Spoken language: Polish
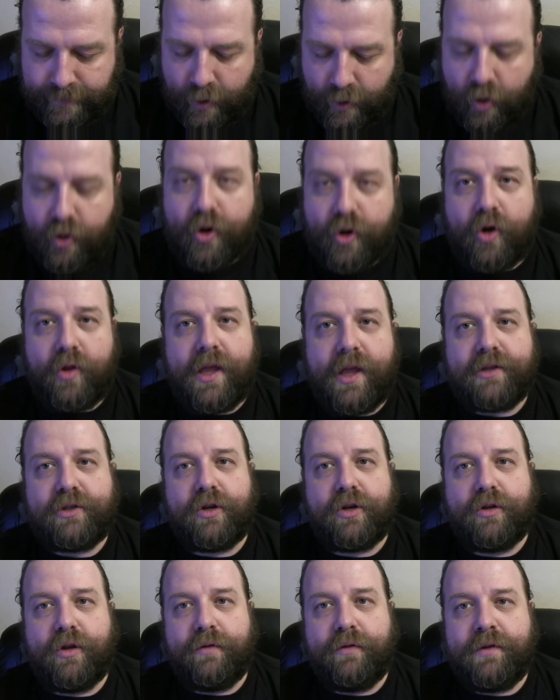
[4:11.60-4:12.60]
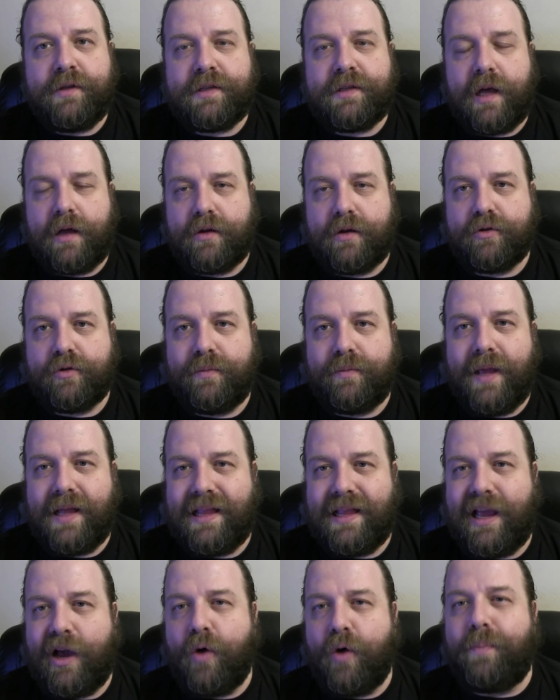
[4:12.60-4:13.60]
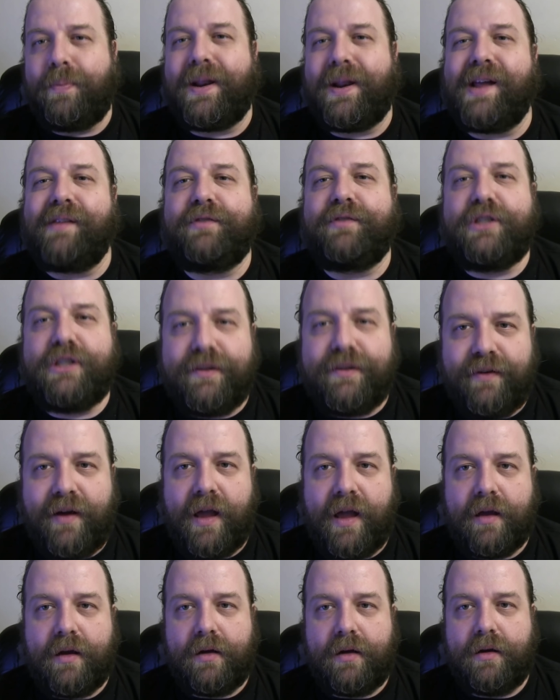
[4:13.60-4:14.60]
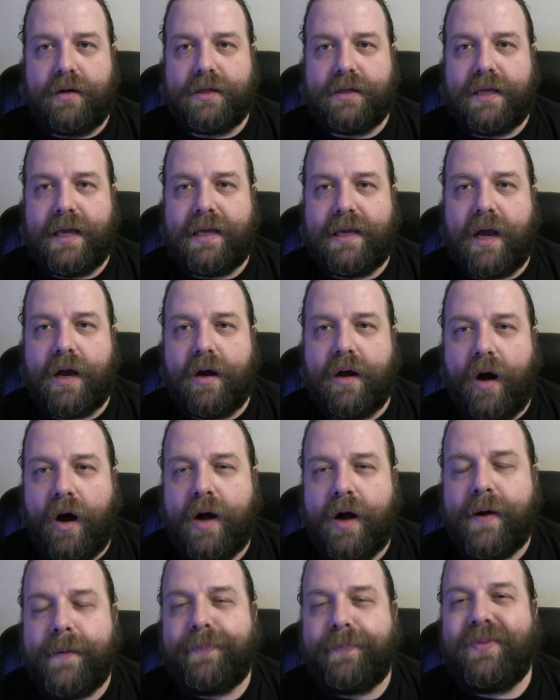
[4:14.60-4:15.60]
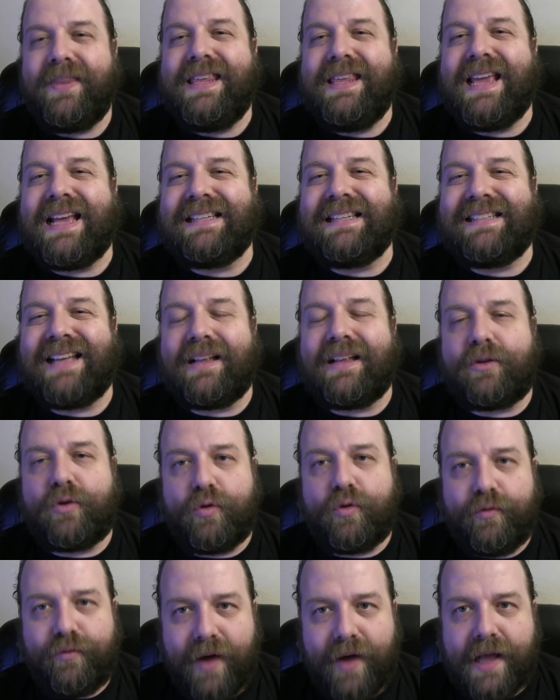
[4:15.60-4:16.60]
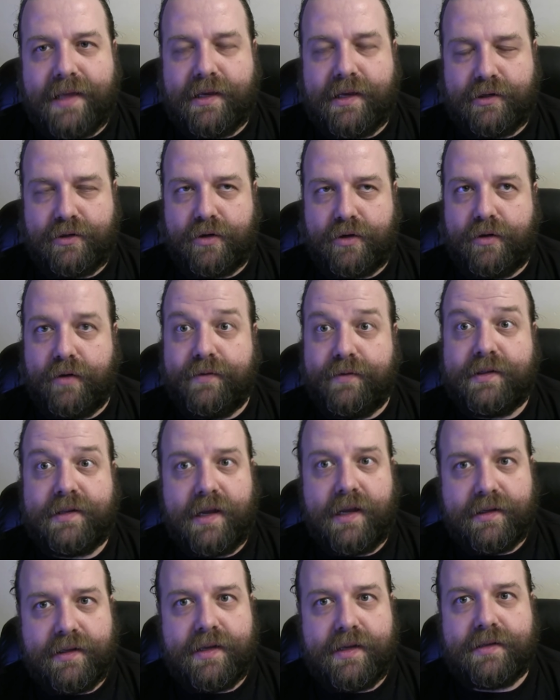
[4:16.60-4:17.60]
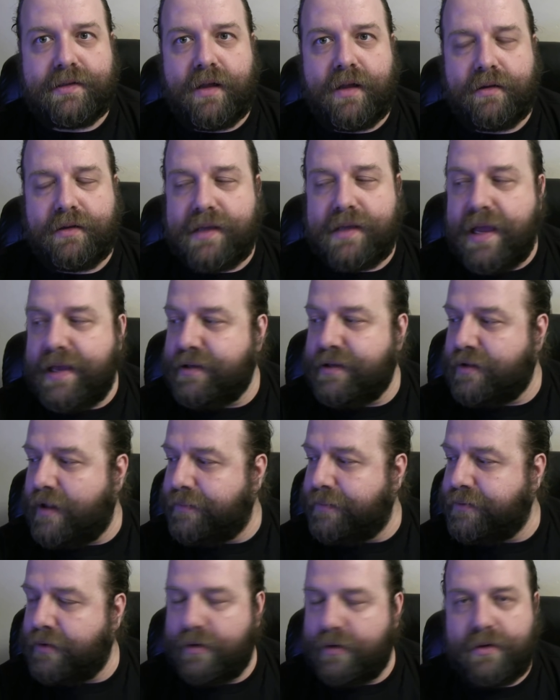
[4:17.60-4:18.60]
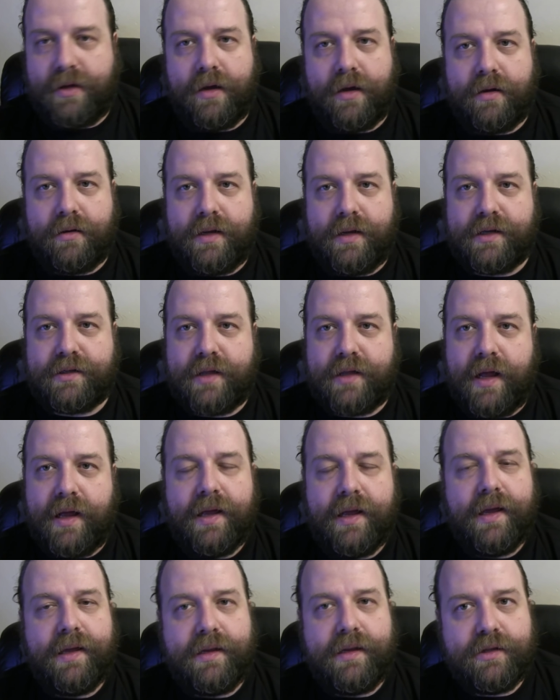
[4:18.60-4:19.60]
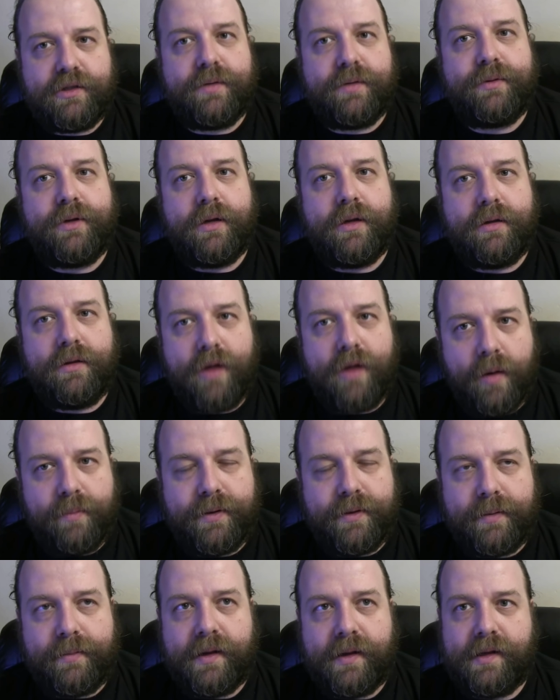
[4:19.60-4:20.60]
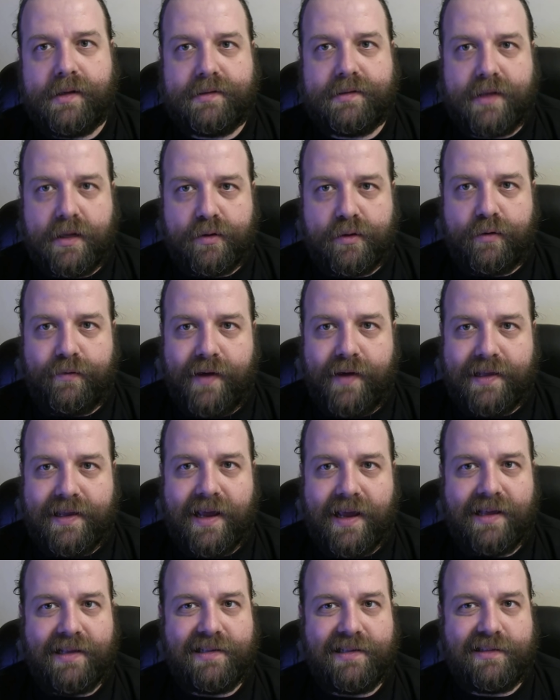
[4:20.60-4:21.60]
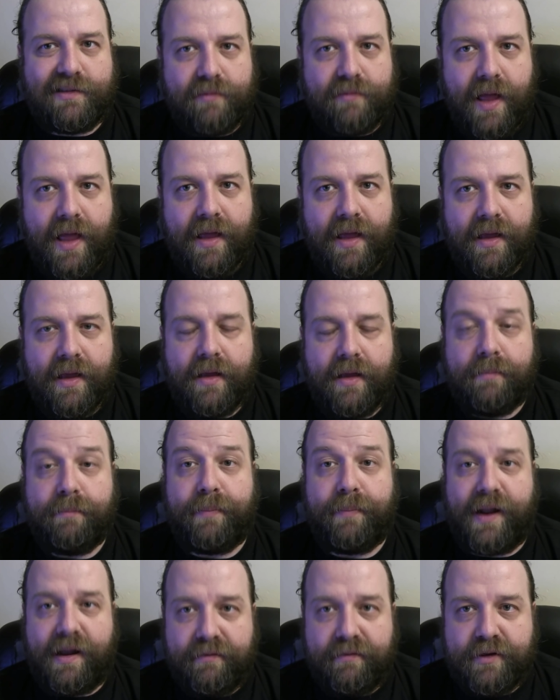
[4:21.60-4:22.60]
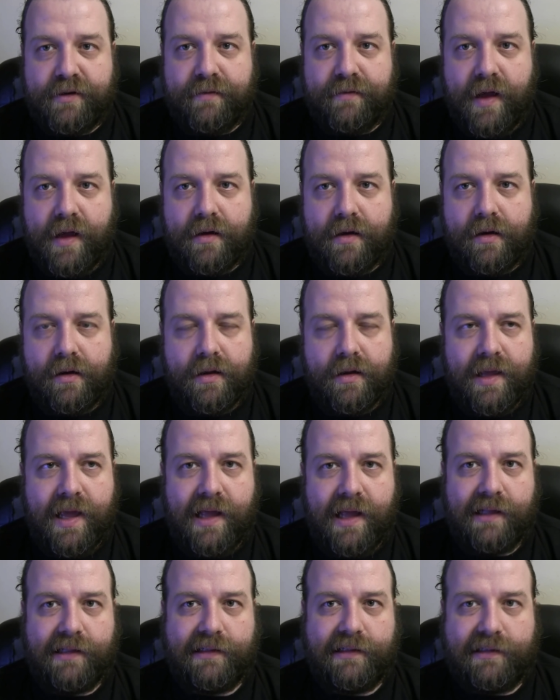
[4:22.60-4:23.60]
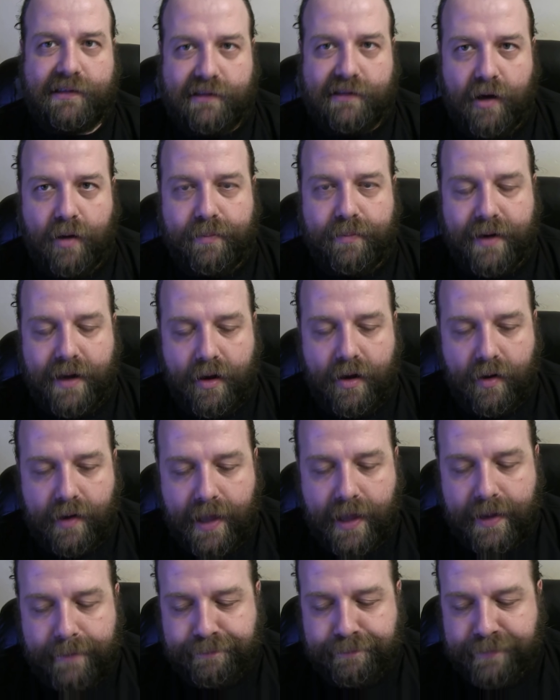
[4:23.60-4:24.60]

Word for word: ochrona środowiska rozumiana jako prawdziwa ekologia, jako niezatruwanie środowiska, gdy jest to, nie jest to absolutnie konieczne, jest czymś dobrym. Zatruwanie złe, prawdziwa ekologia dobra, ok?